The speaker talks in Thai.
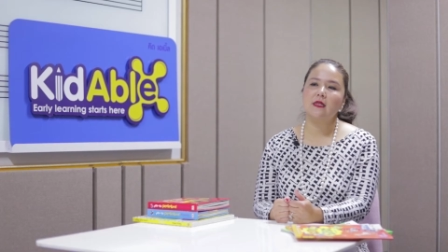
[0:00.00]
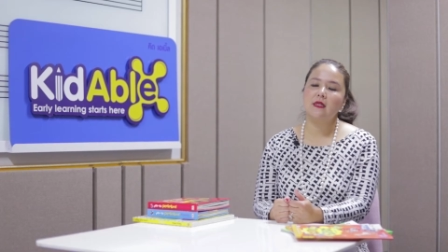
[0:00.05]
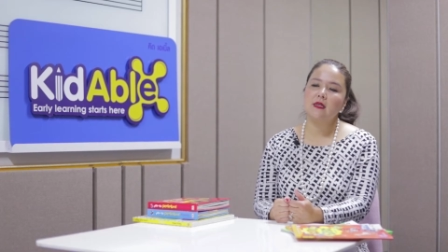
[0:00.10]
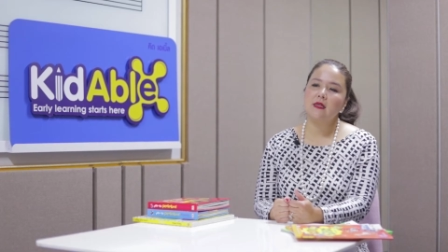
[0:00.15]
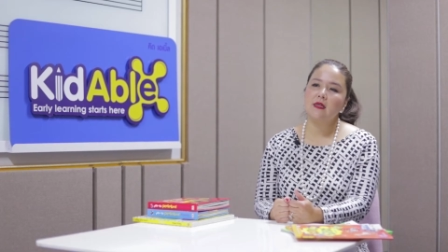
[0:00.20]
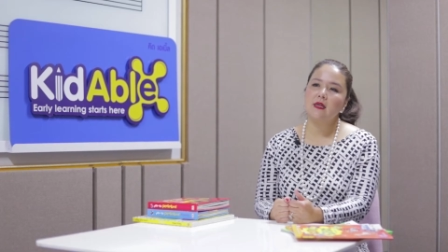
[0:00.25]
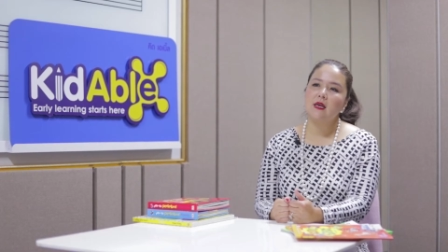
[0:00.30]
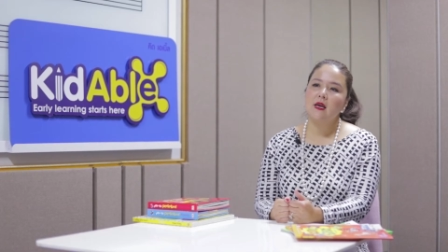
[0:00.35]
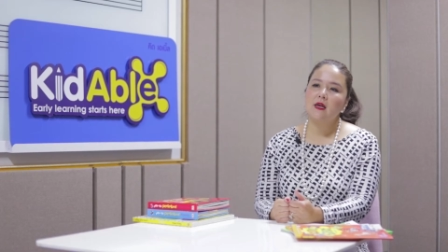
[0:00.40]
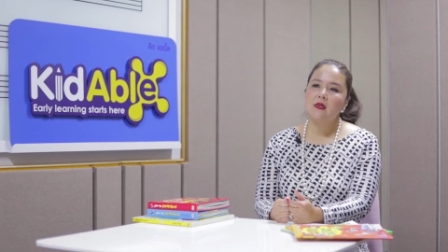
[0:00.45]

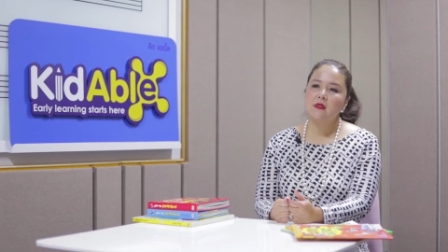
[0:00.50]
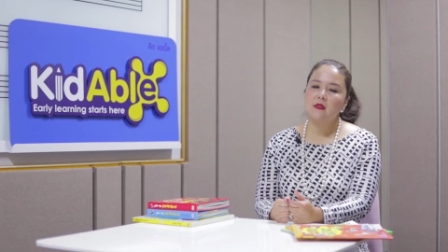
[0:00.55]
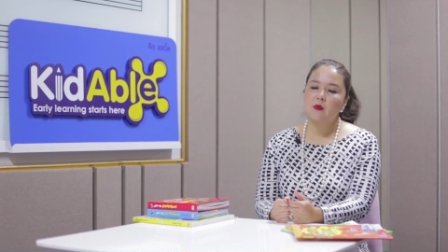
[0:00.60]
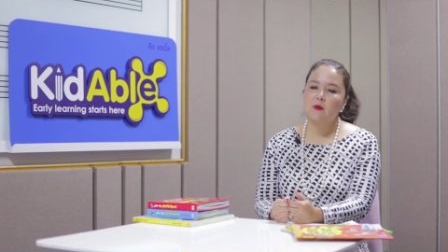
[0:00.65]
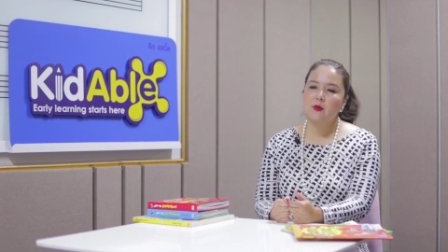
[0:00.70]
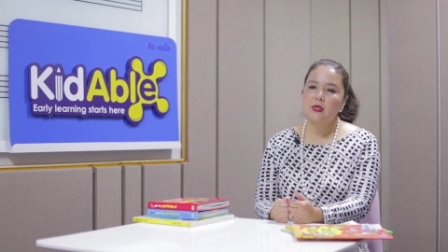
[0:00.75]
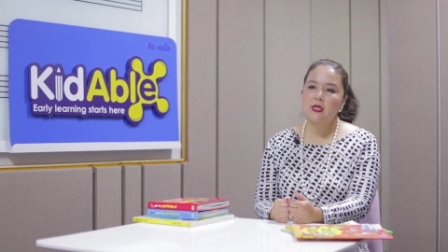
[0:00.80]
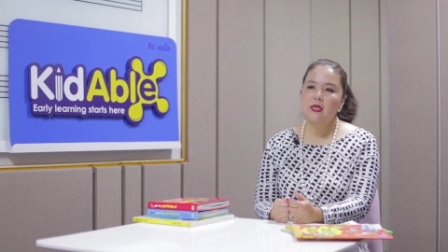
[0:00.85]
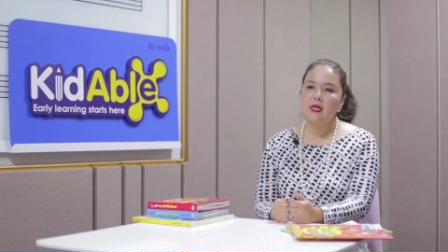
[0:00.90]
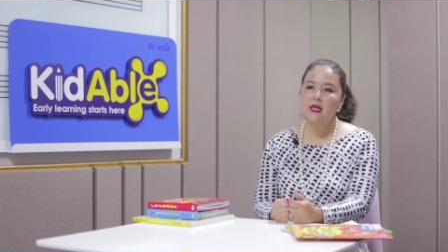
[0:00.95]
ที่จะ
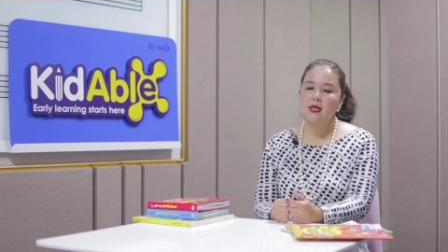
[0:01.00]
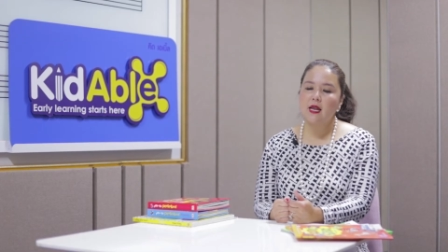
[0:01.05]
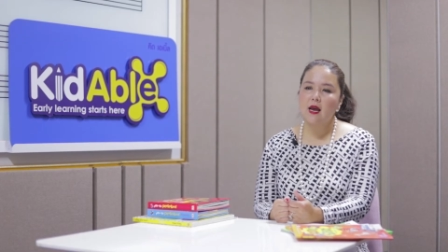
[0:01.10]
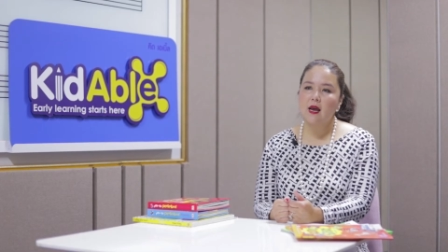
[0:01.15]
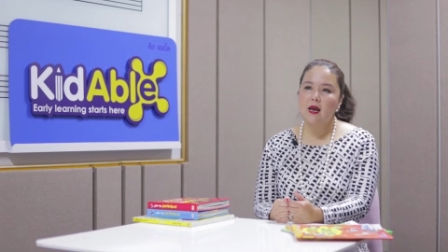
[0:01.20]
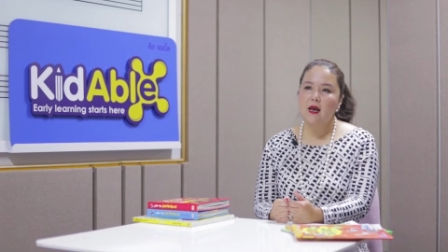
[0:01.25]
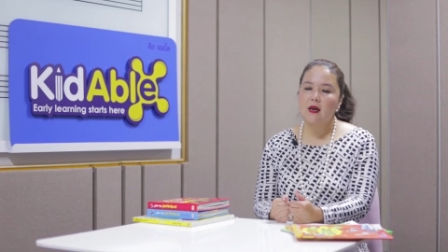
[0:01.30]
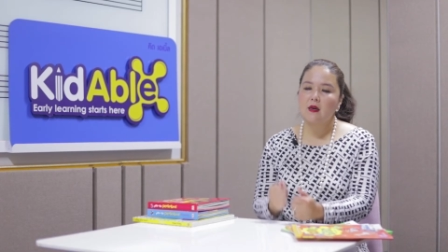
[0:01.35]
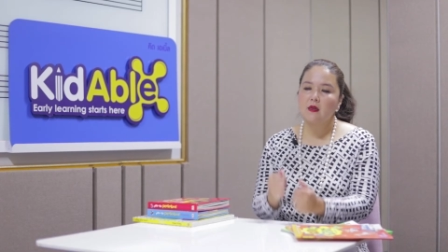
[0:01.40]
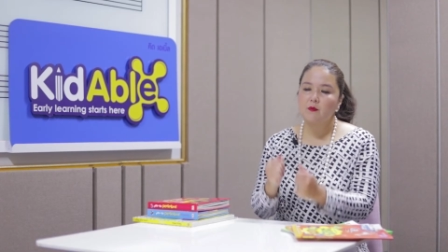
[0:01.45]
พั
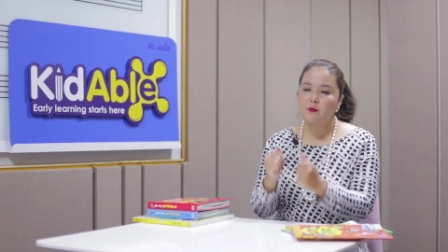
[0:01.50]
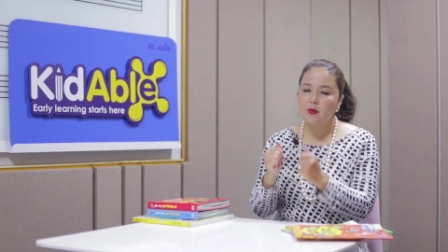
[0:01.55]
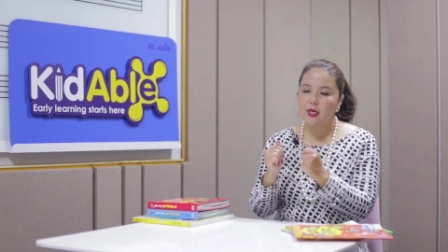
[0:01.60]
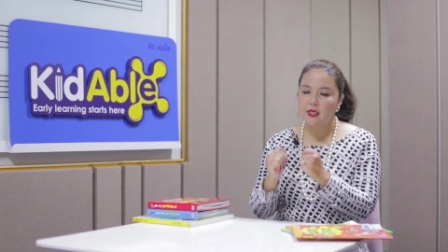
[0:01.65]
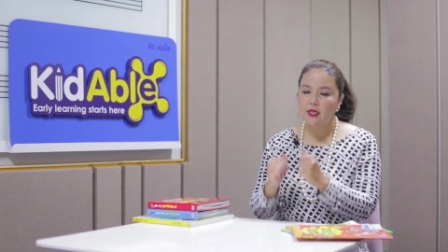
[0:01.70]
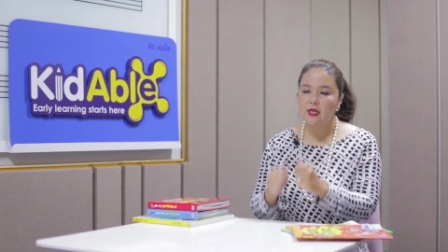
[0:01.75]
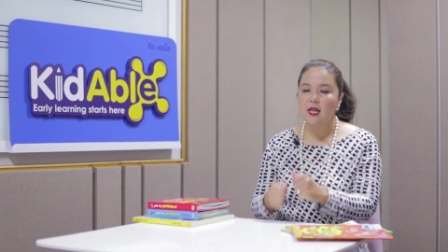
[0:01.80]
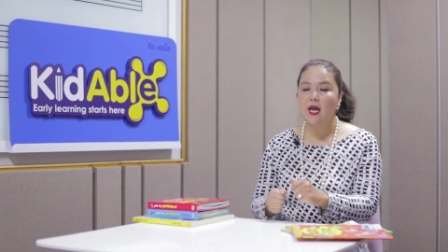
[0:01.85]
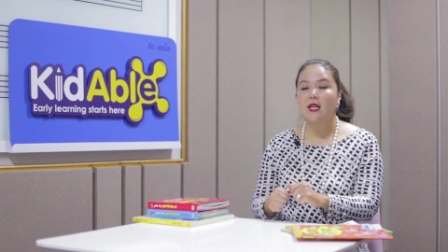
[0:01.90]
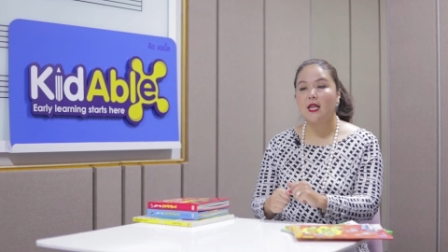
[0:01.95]

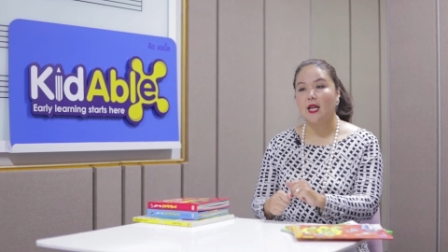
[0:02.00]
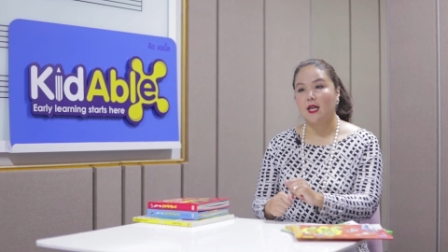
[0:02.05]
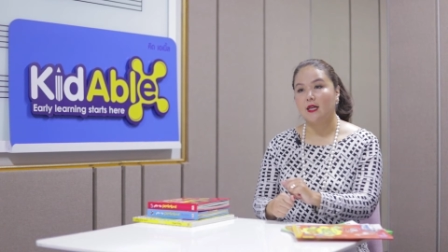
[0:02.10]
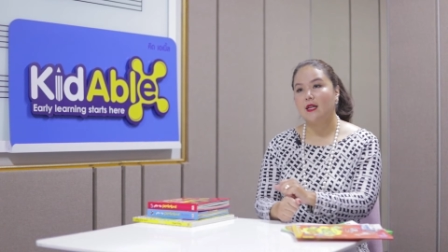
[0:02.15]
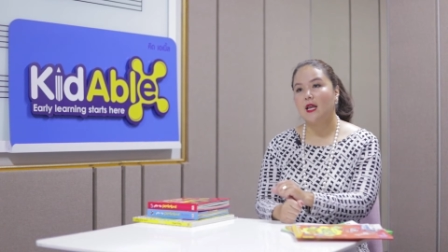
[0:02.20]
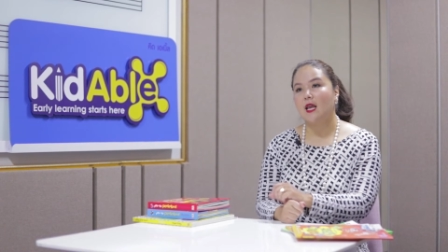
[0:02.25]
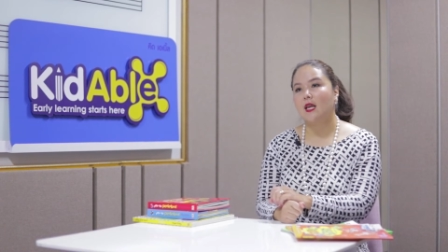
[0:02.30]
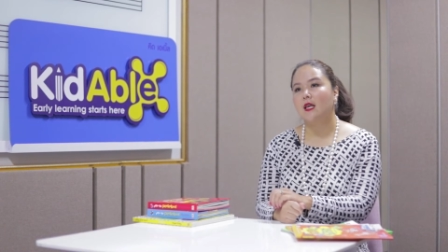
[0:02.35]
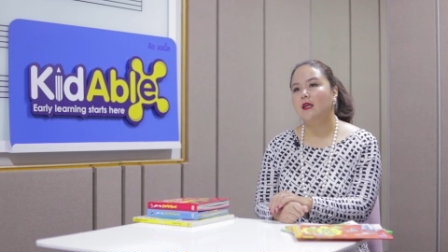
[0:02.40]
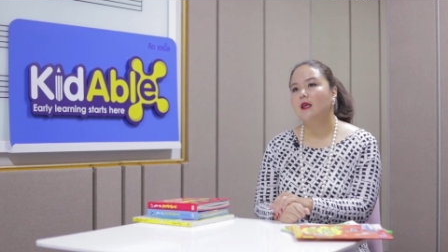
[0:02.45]
ฒนาเด็ก
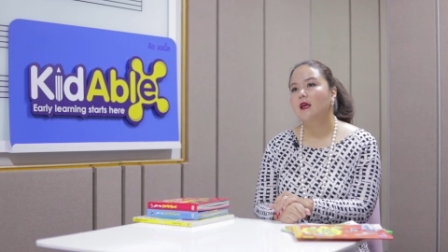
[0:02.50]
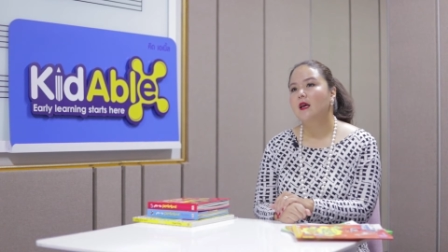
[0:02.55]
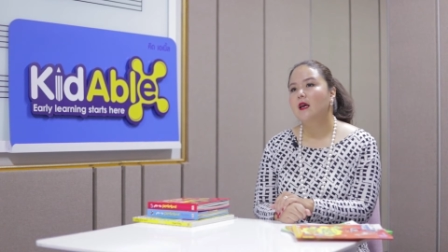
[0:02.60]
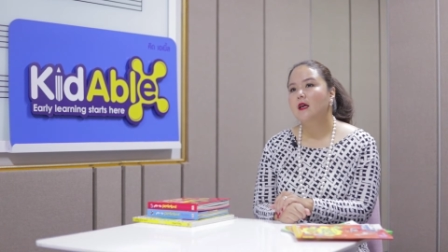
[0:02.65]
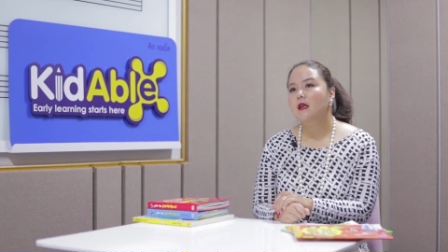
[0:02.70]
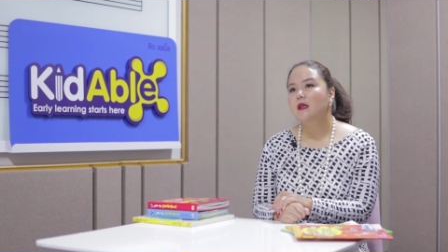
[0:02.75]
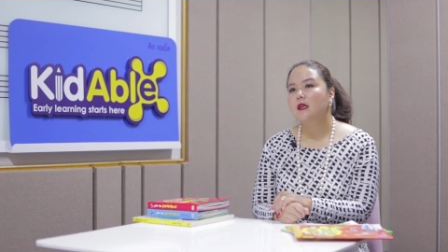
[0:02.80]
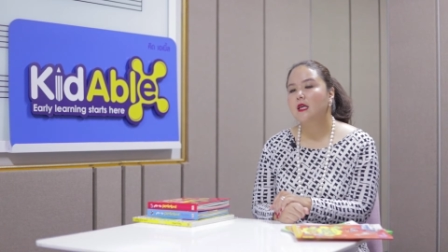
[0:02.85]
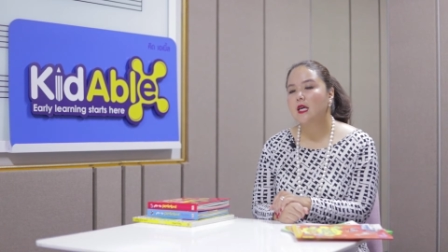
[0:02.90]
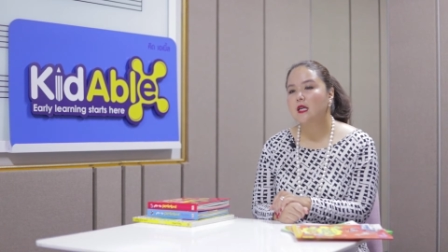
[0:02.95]
ใน
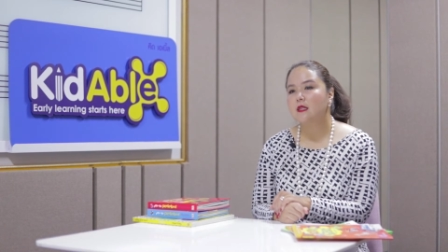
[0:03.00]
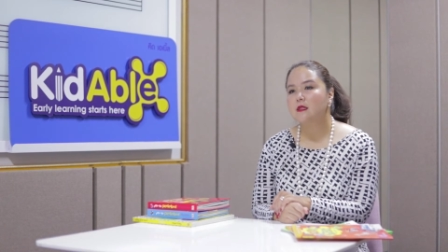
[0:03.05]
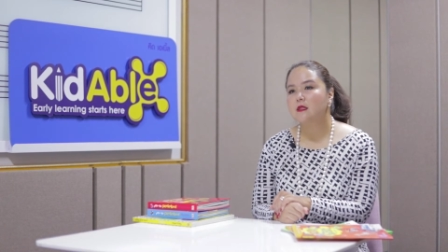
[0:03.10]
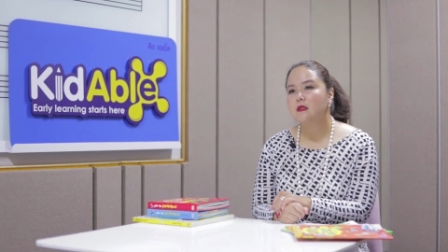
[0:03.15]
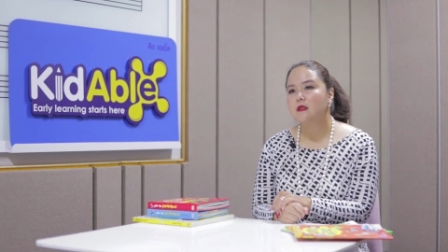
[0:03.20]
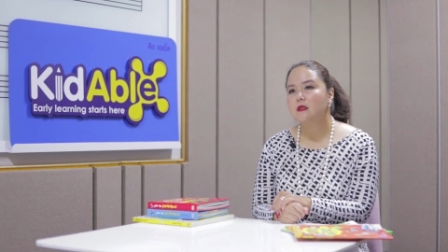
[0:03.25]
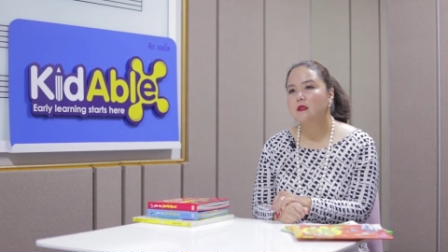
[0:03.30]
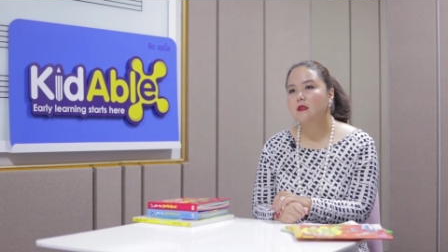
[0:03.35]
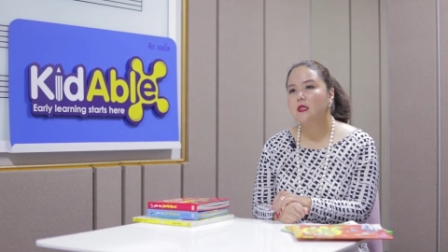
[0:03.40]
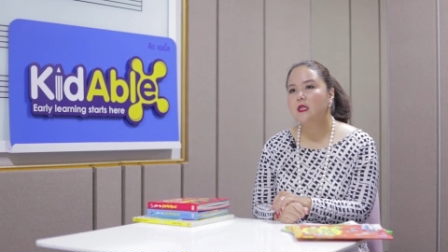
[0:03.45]
เขต
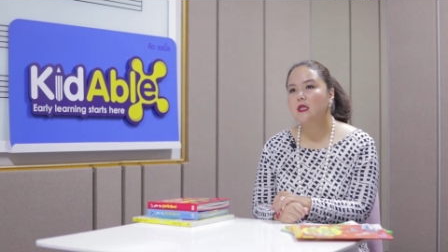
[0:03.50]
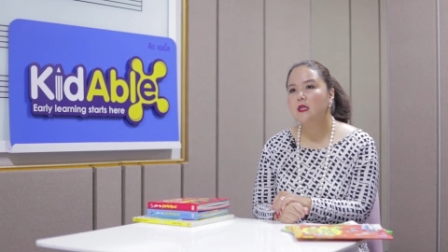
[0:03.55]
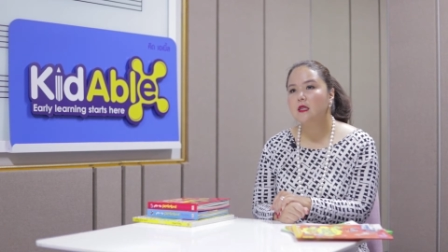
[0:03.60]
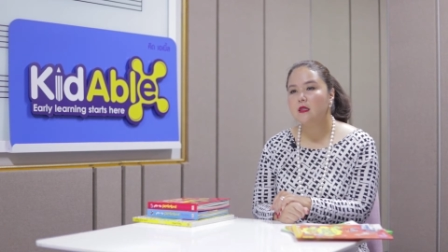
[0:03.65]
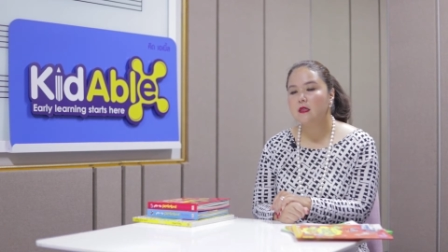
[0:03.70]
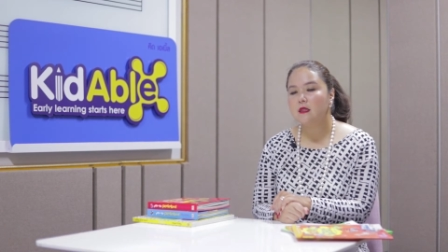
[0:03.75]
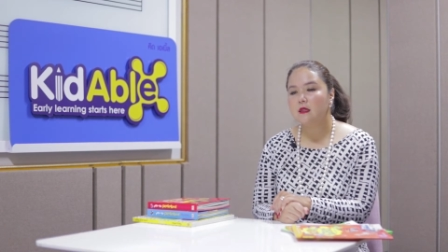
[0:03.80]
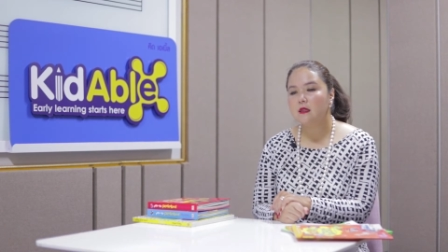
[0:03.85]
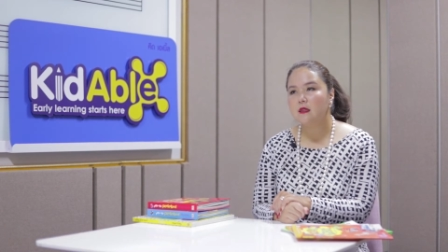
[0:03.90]
ที่